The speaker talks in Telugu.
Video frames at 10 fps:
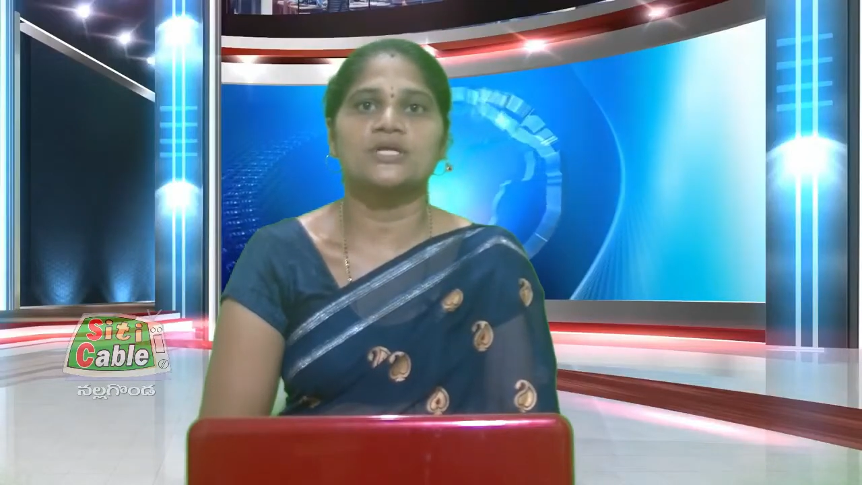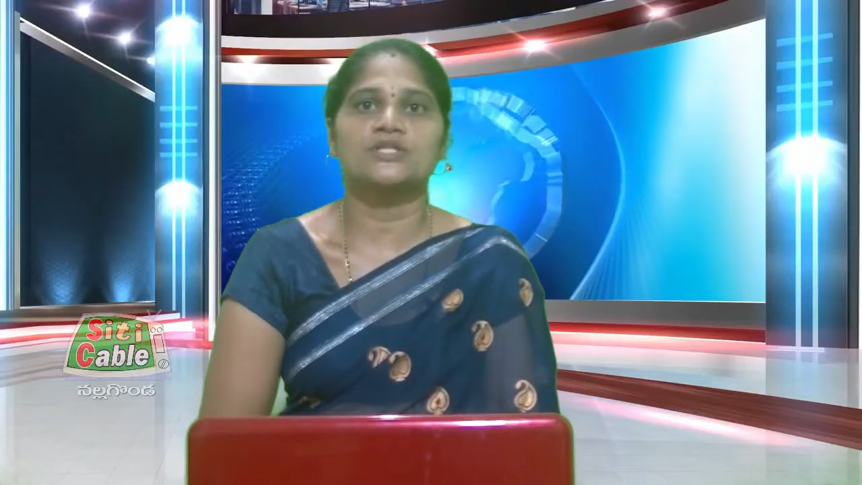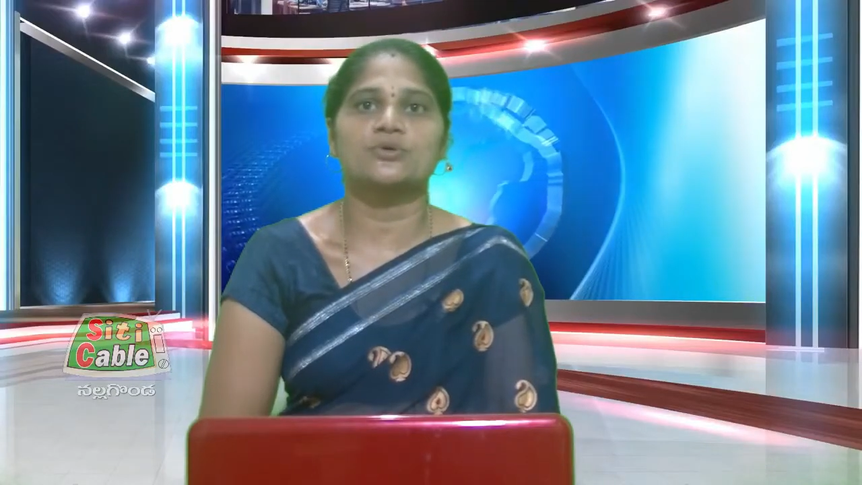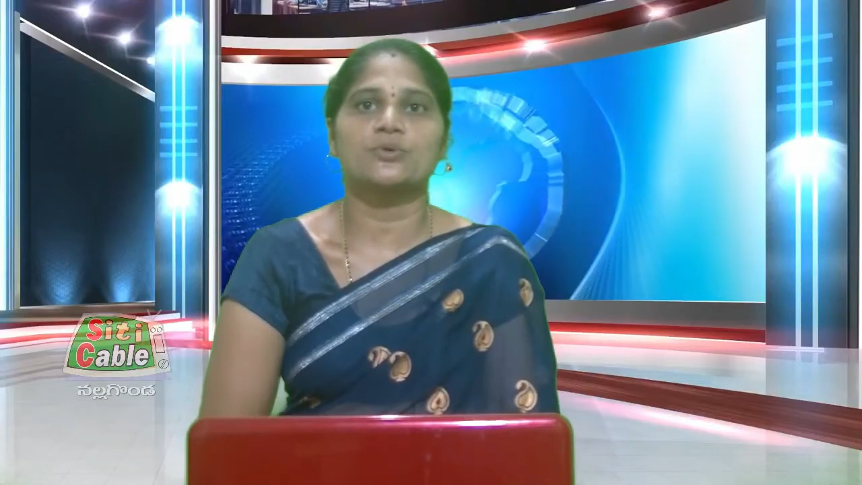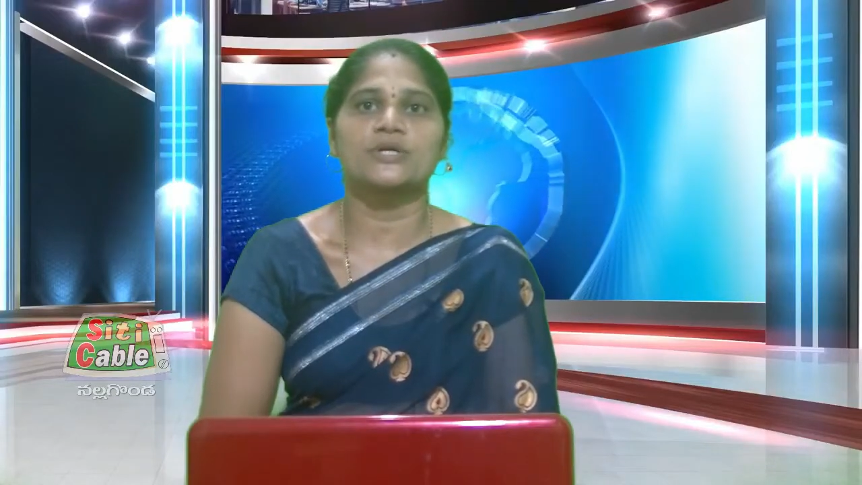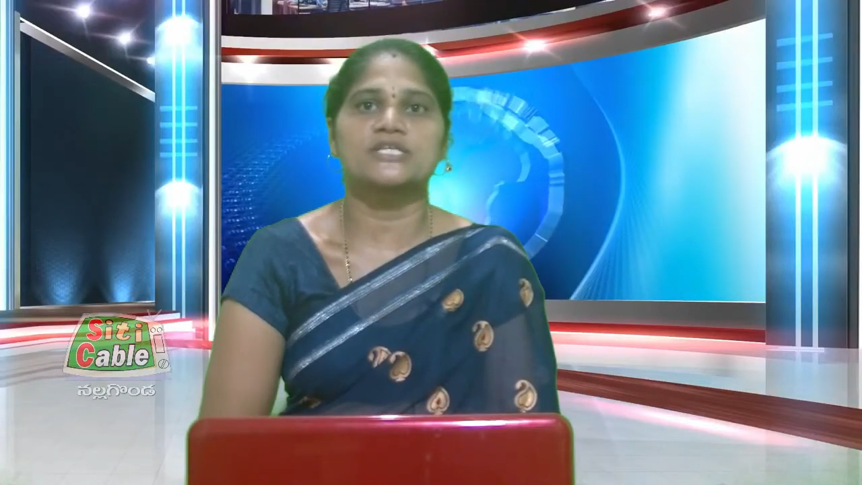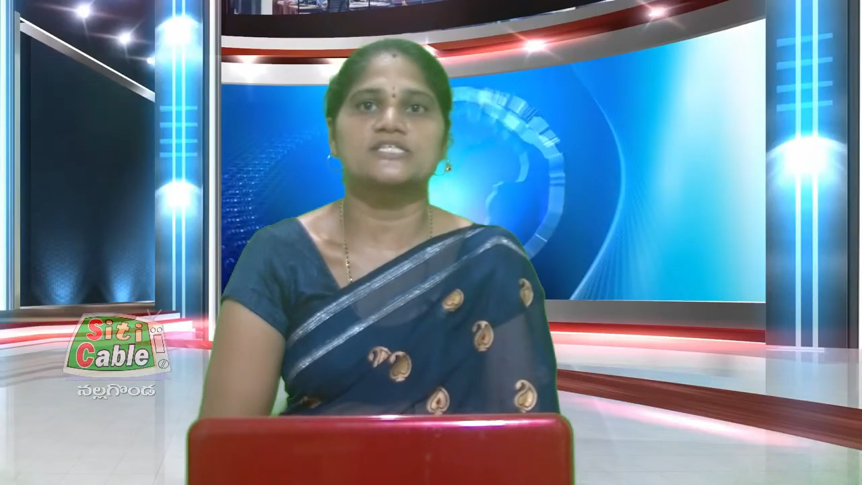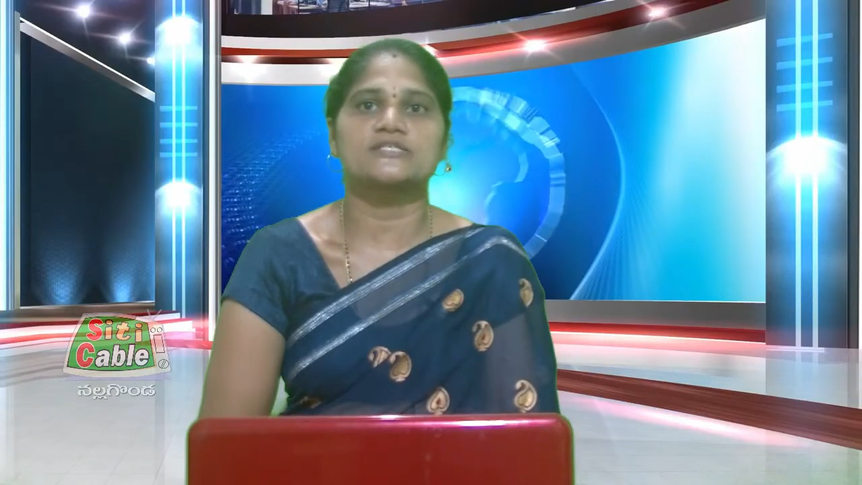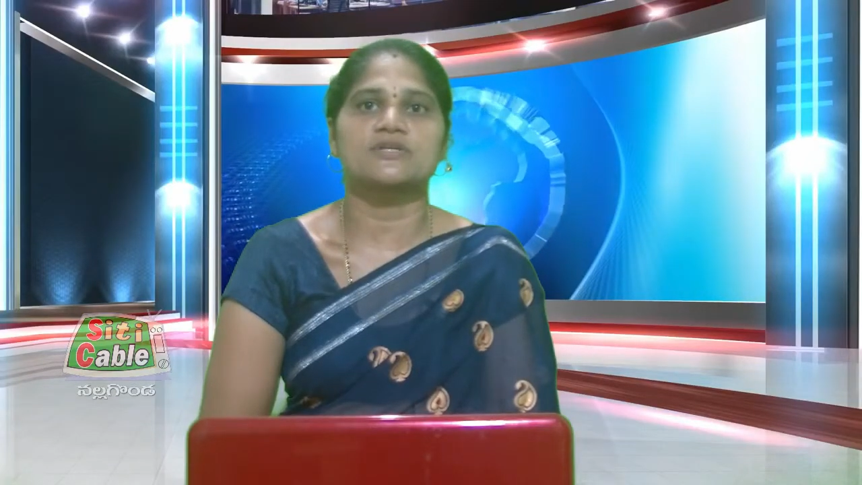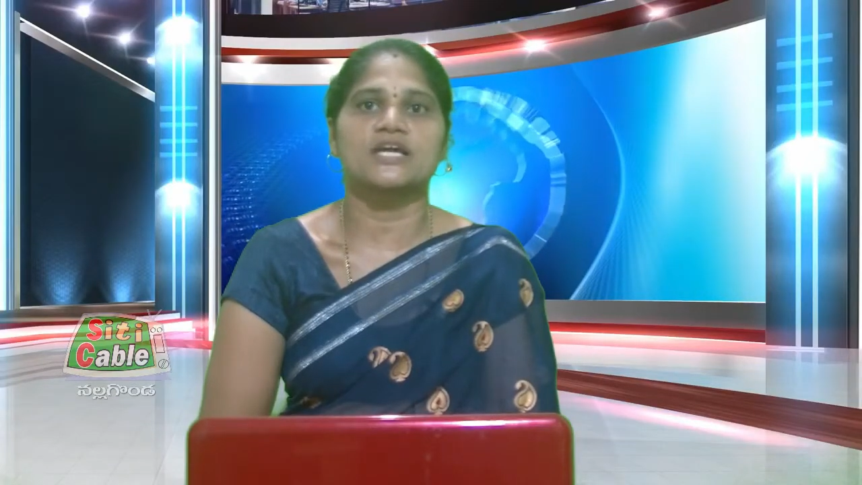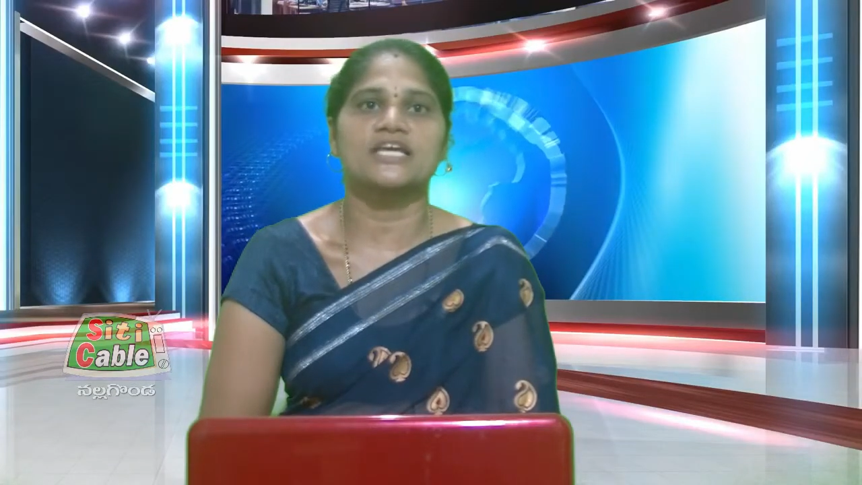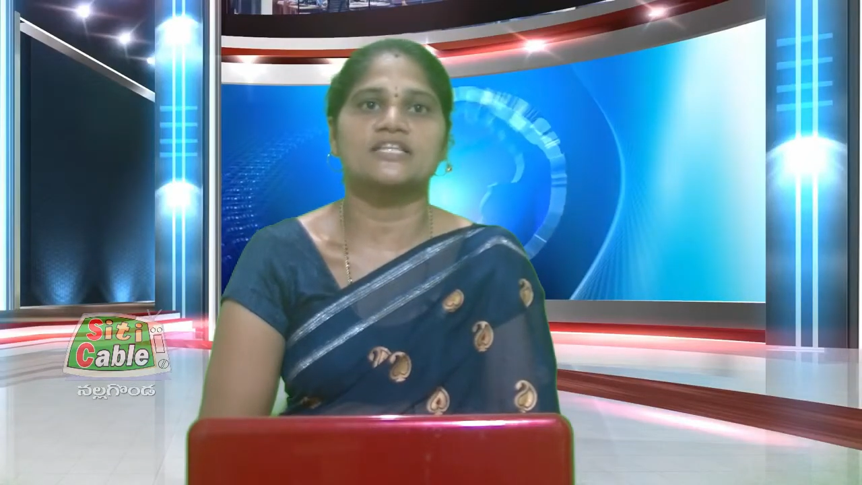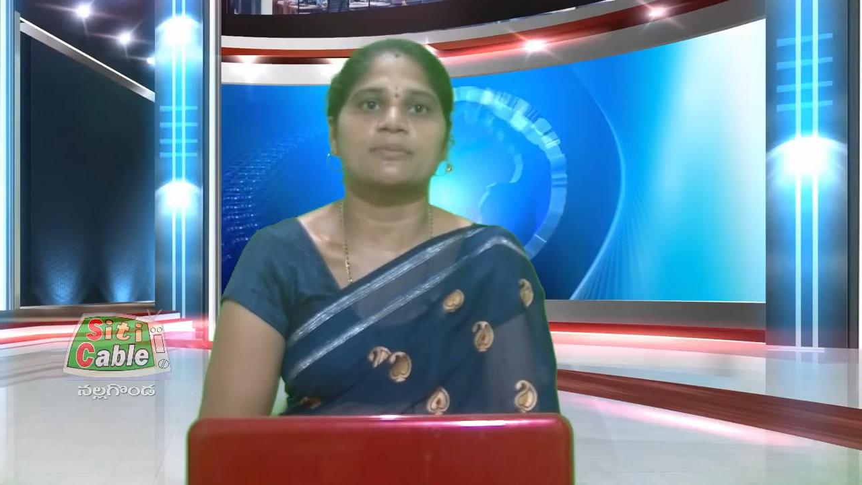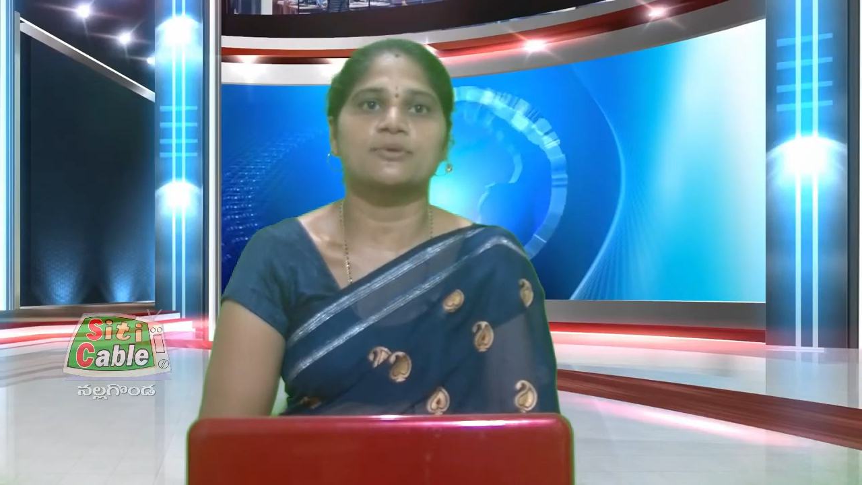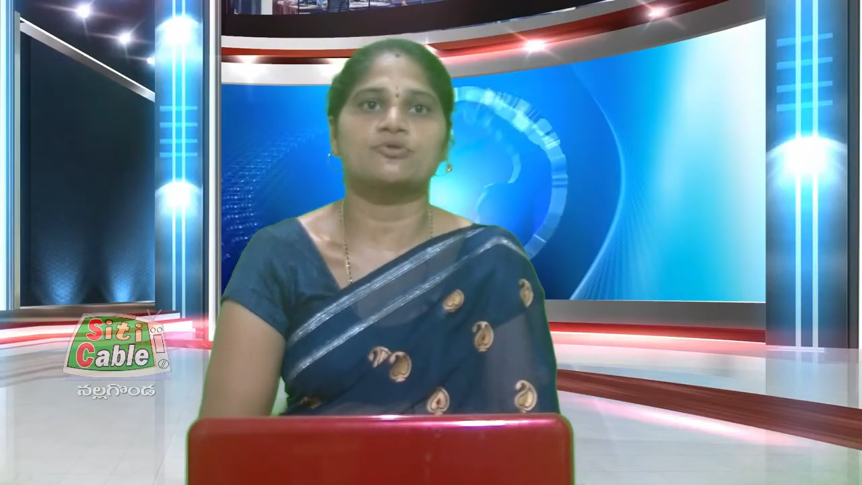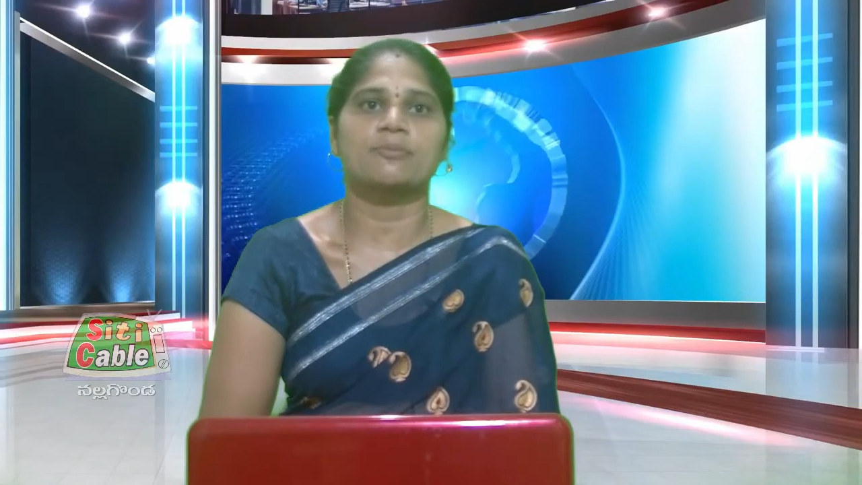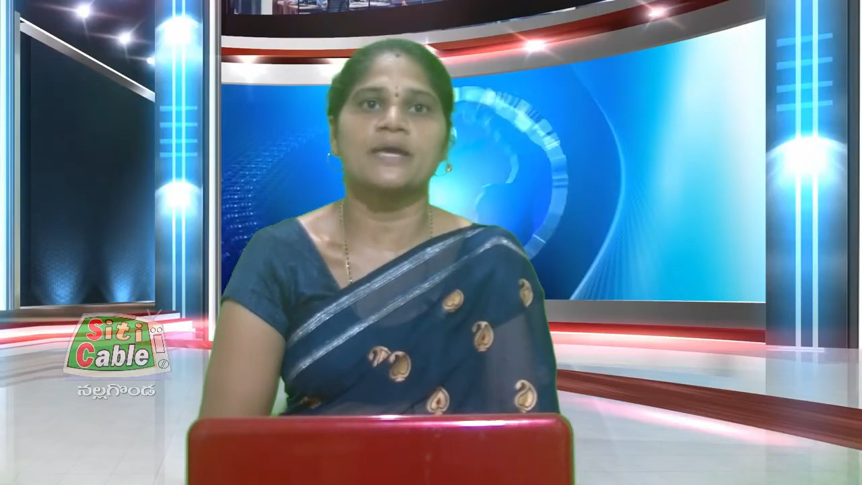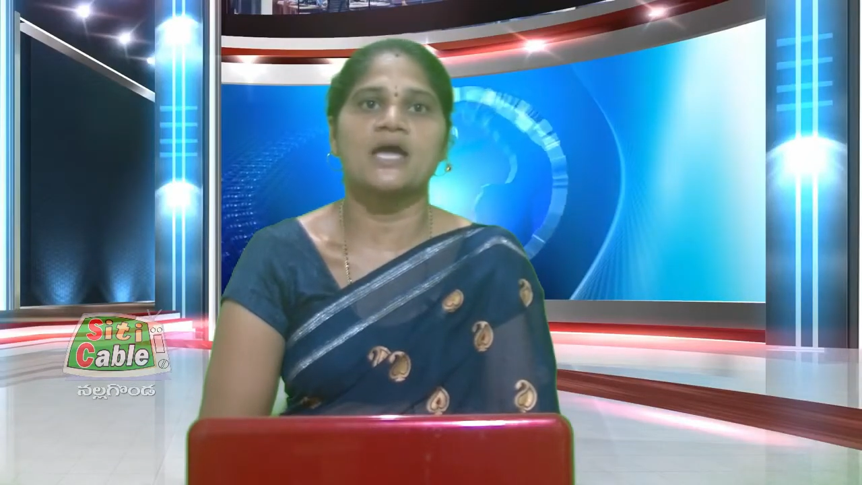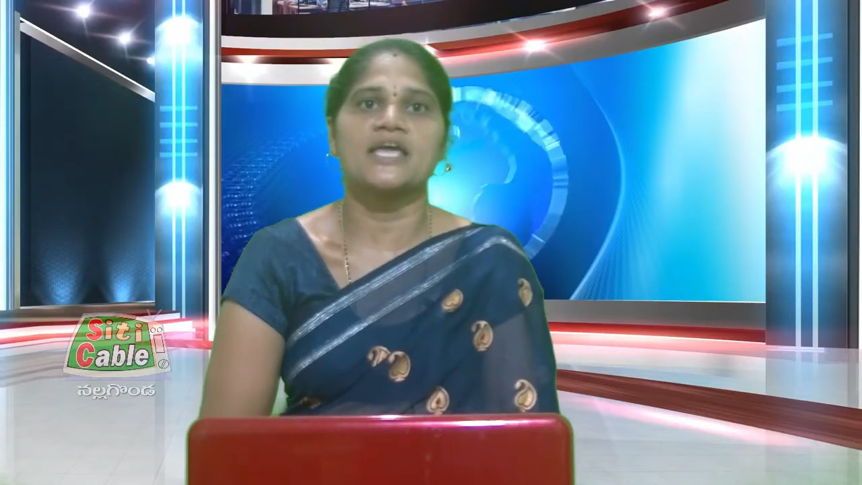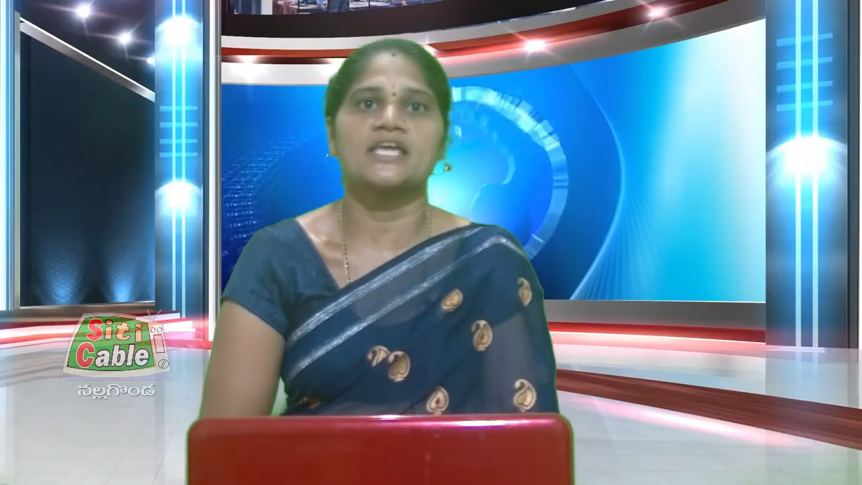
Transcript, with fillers: రద్దుకు కుట్ర చేస్తున్న కేంద్ర ప్రభుత్వంపై